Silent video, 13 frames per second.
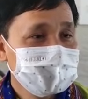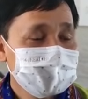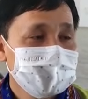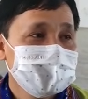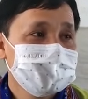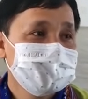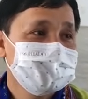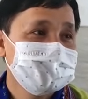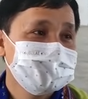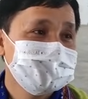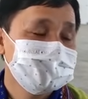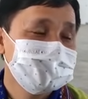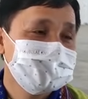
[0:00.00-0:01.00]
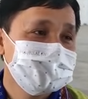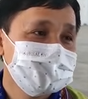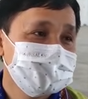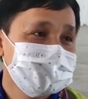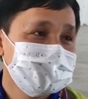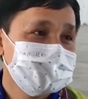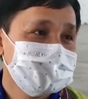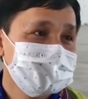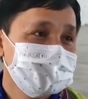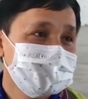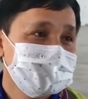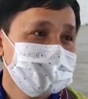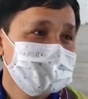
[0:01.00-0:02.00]
স্যার বর্তমান পরিস্থিতিতে কি
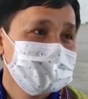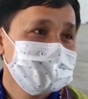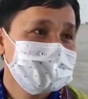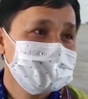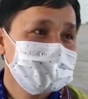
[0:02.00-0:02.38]
এডিসিতে আপনাদের